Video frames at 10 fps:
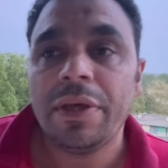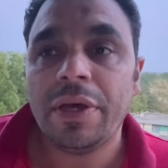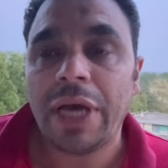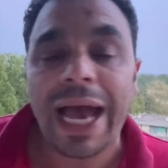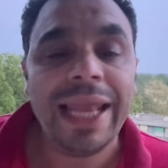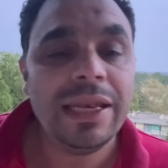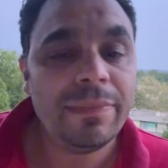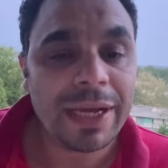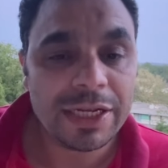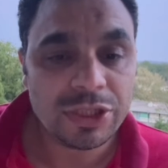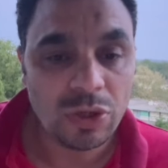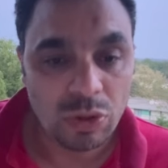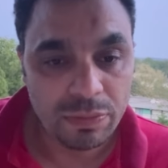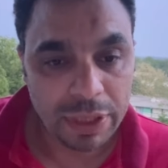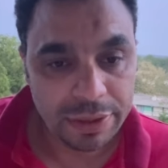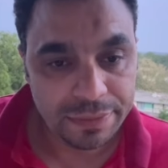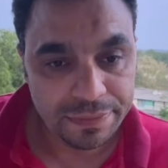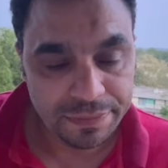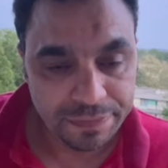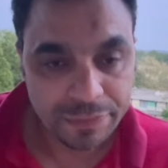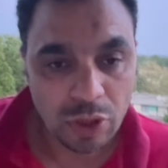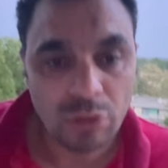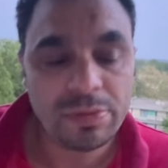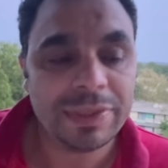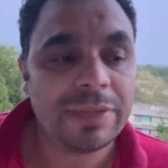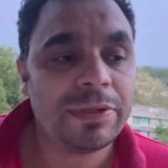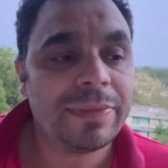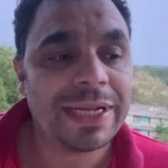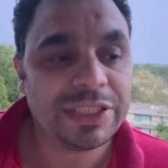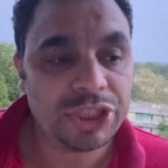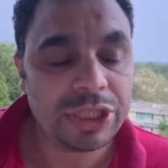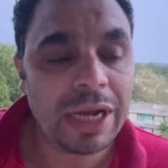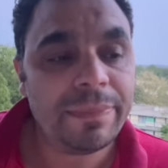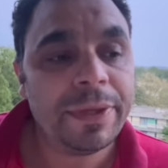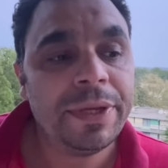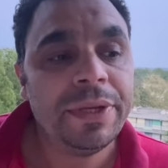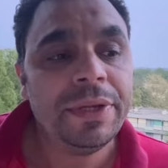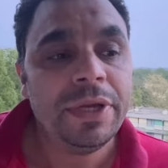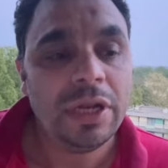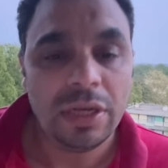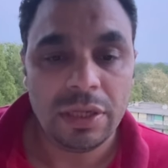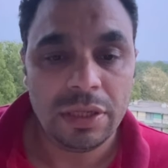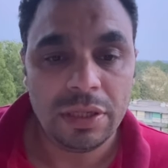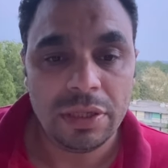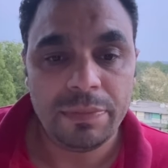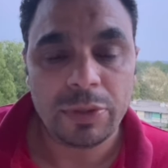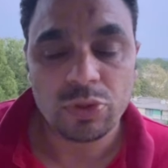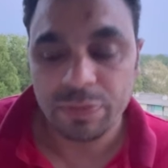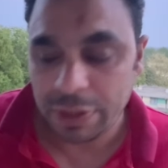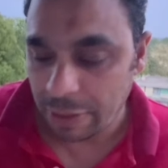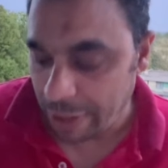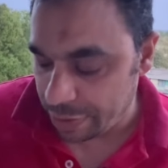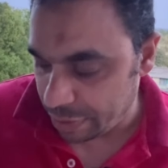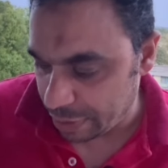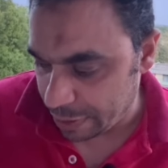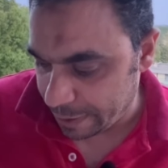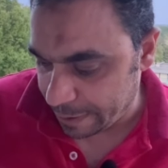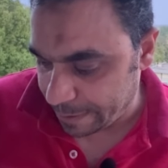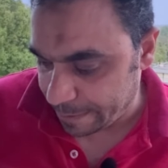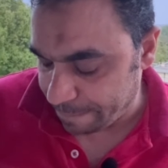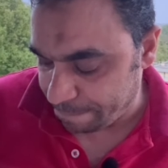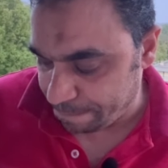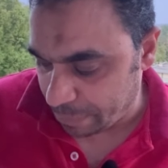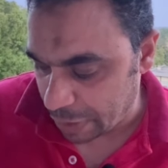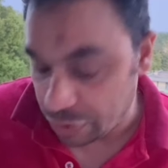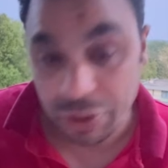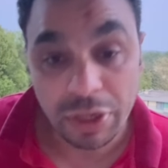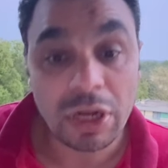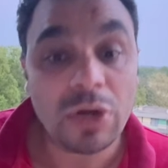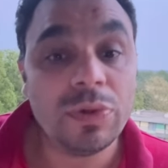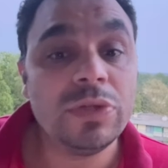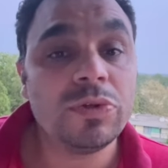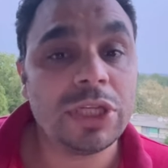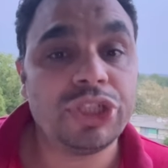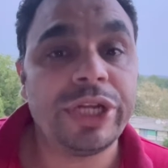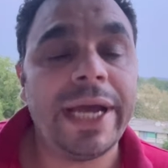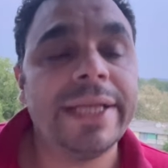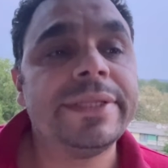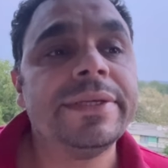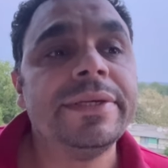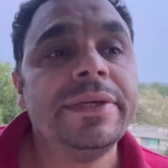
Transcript: حل مجلس الأمة اللي هو بمثابة مجلس الشعب المنوط بيه طبعا إصدار القوانين والتشريعات